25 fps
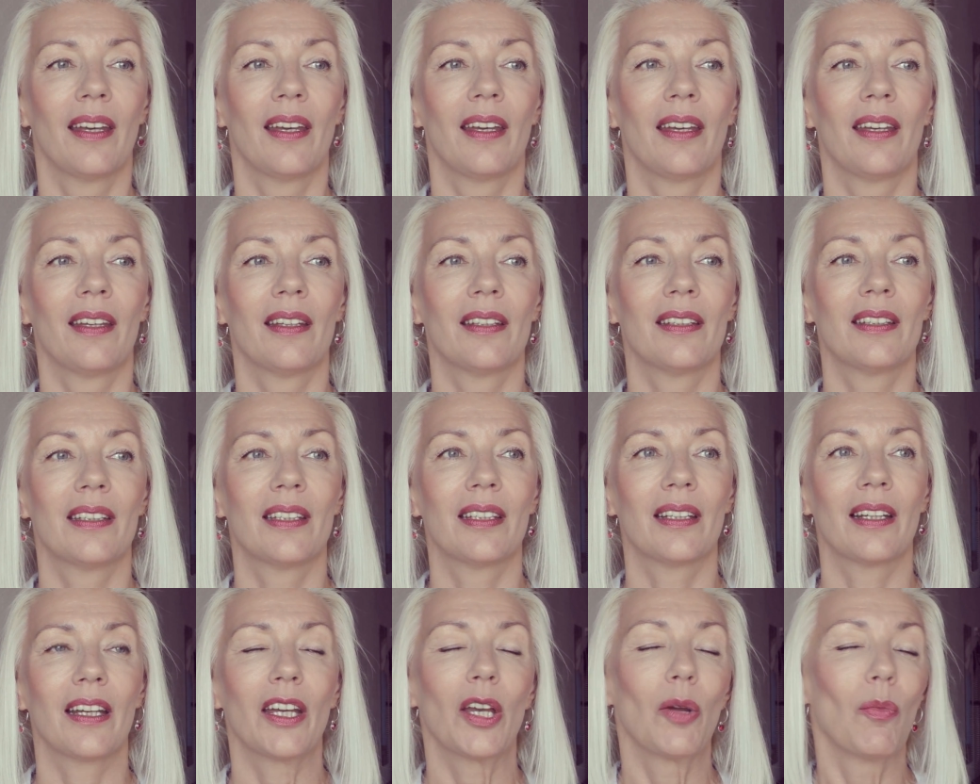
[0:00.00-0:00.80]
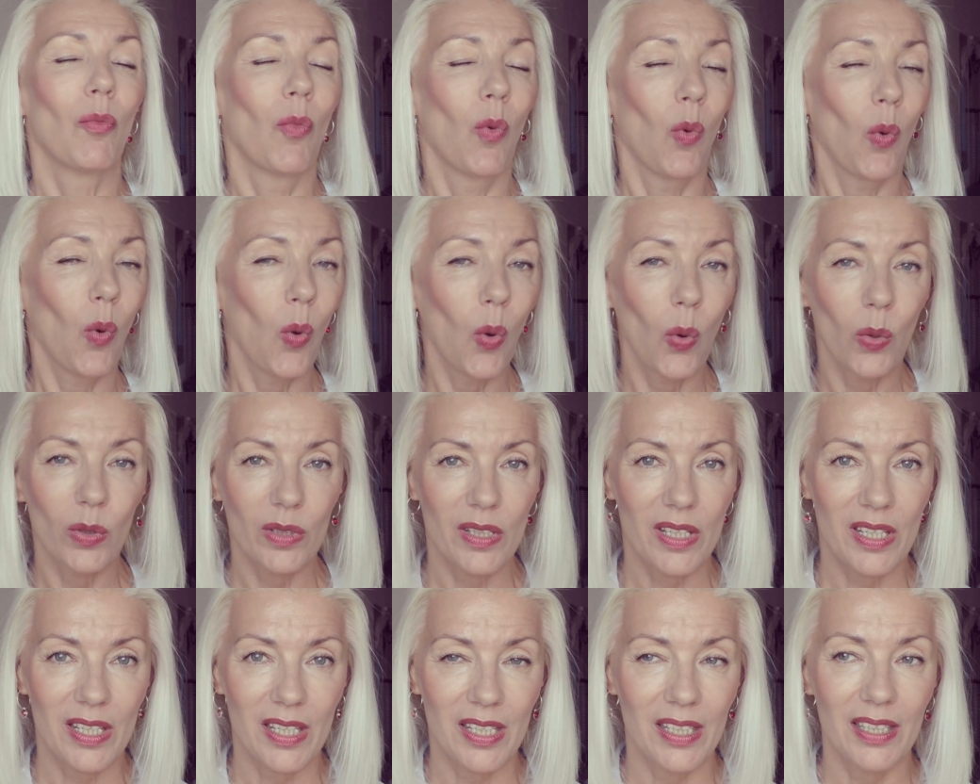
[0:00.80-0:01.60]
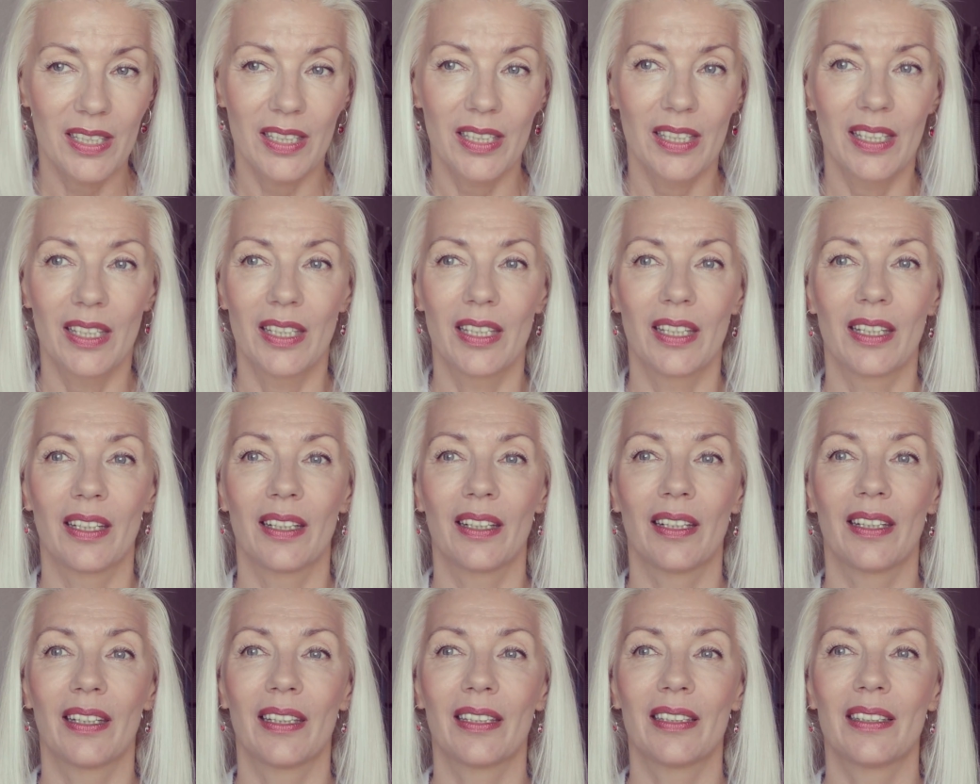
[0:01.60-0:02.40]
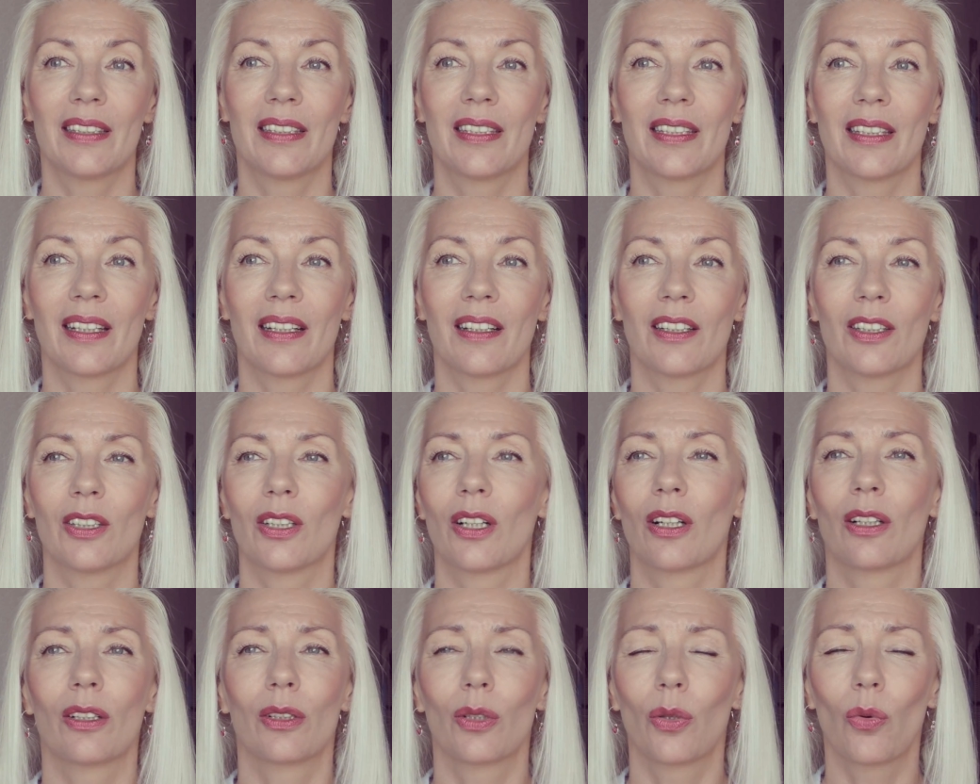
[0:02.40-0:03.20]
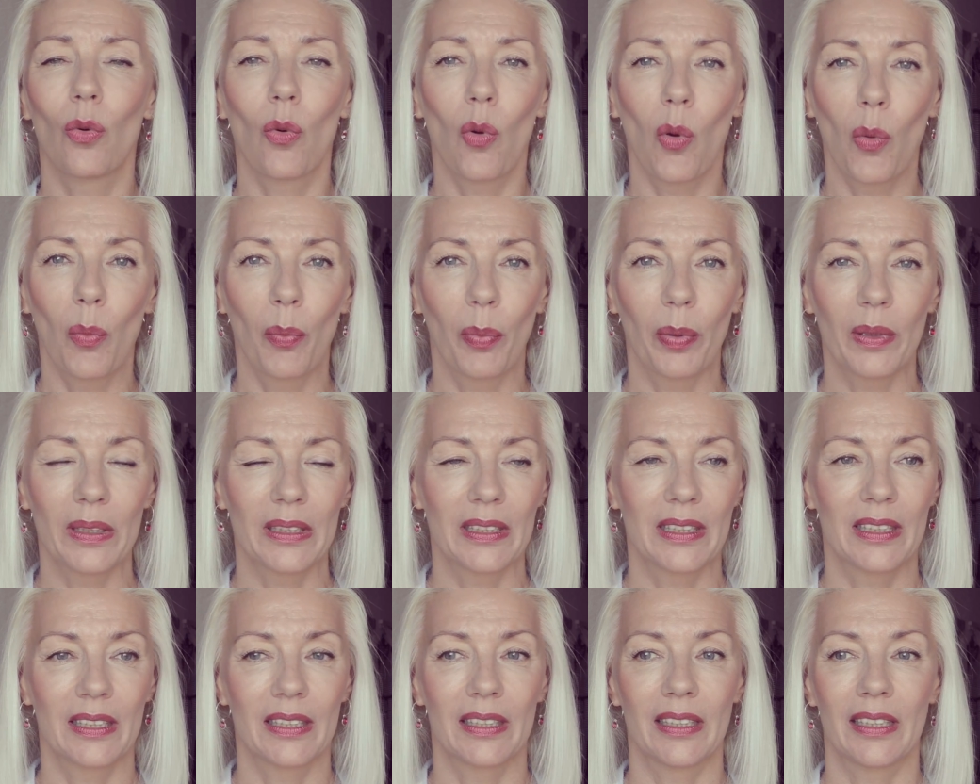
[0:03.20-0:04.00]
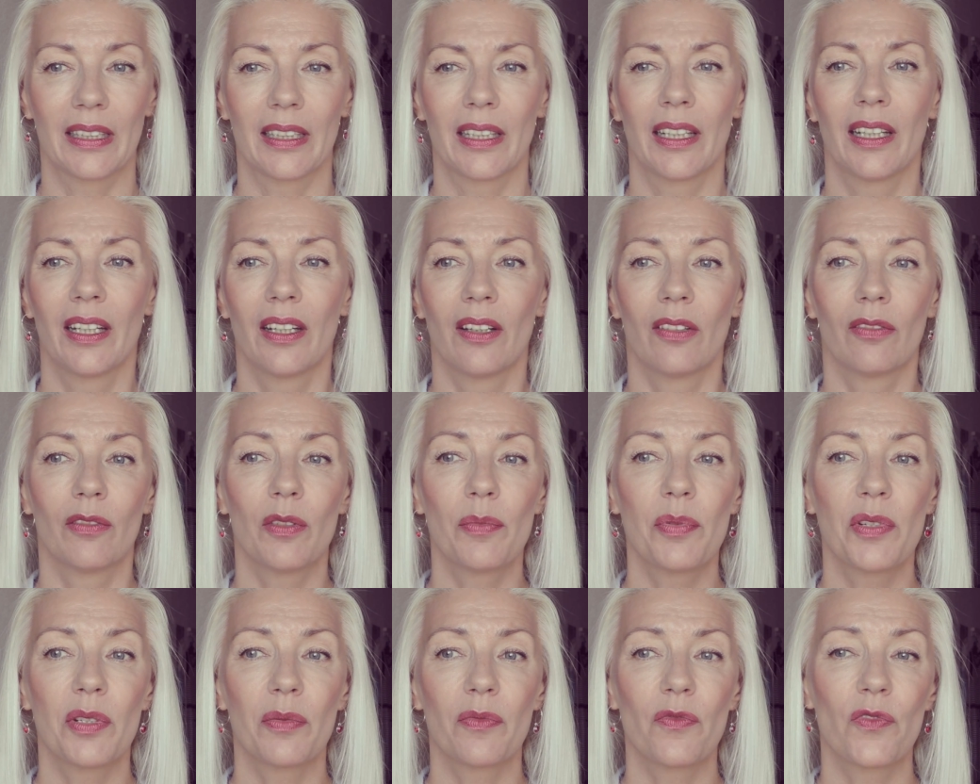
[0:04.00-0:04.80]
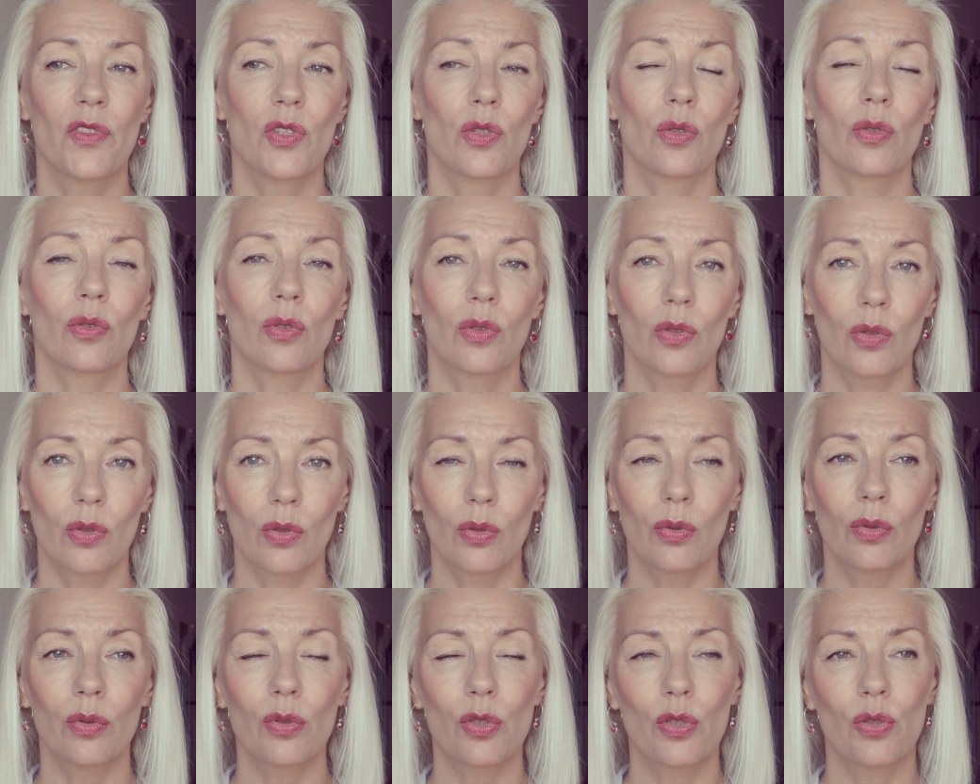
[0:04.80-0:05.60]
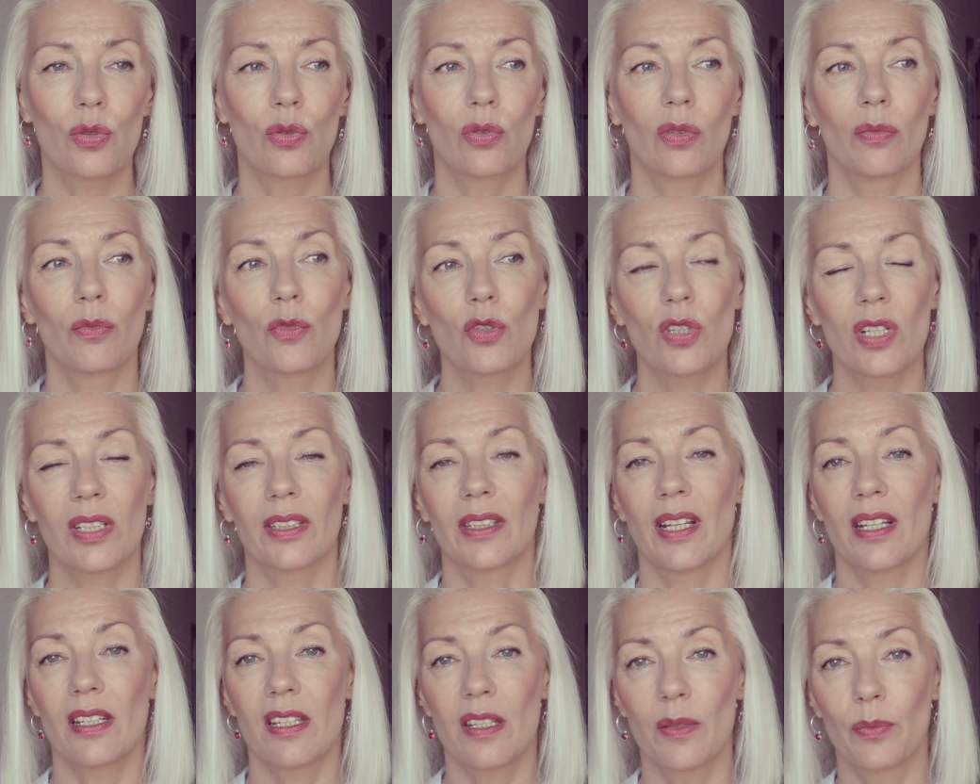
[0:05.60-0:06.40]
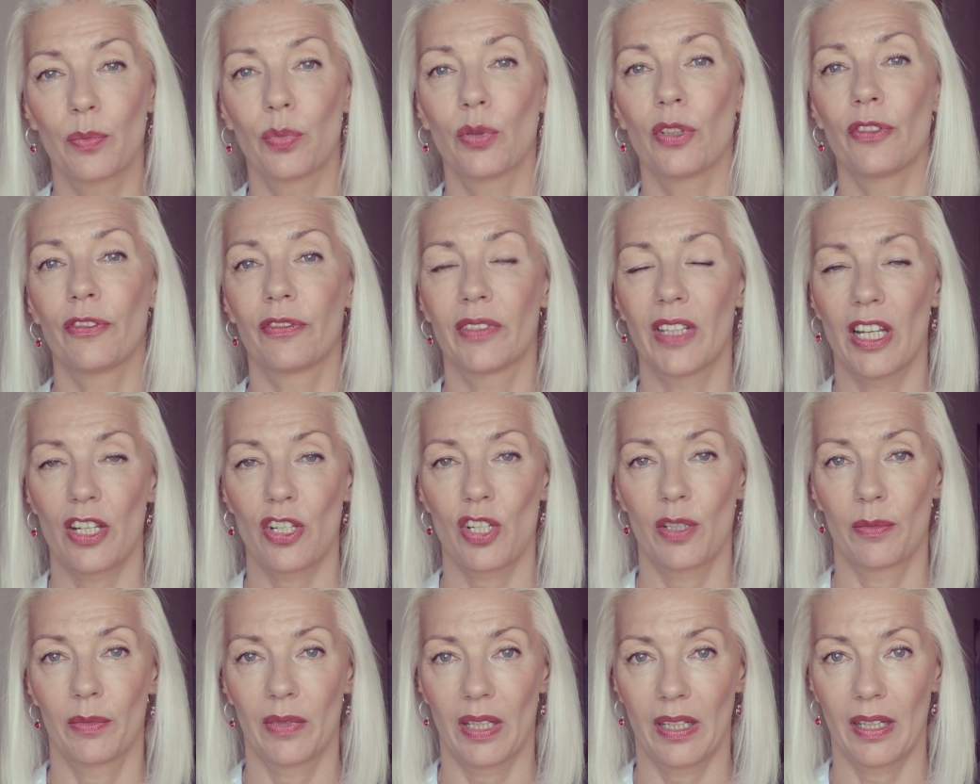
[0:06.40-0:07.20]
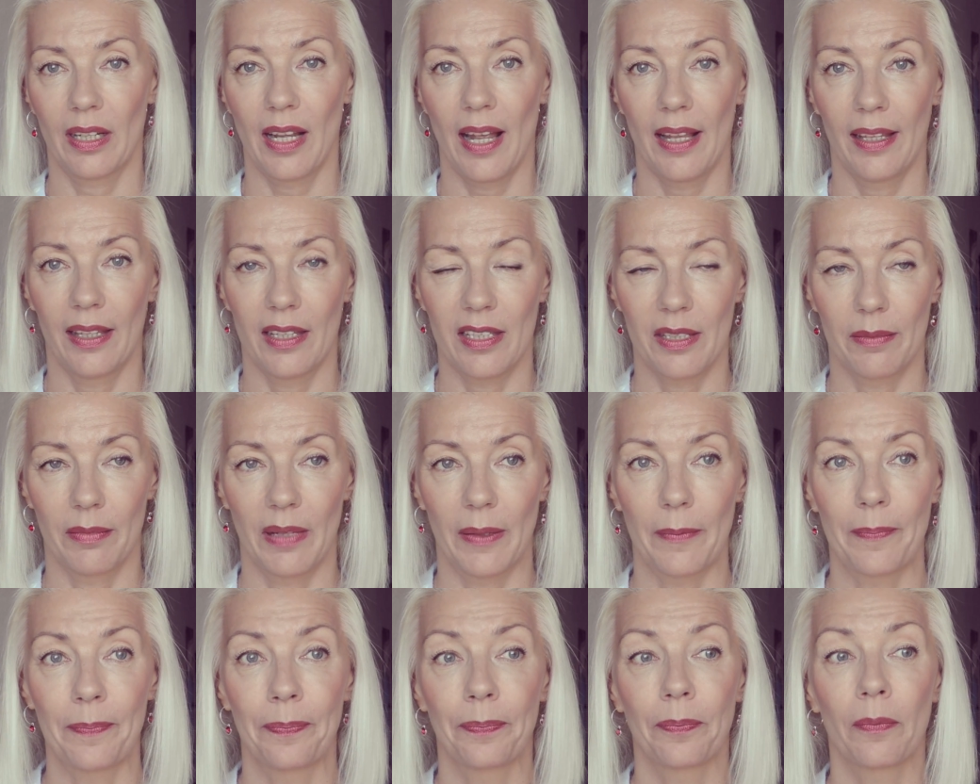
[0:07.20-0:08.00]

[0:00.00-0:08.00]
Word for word: это эмоции, это хлопоты. В общем, все то, что может дать сбой в нашем организме.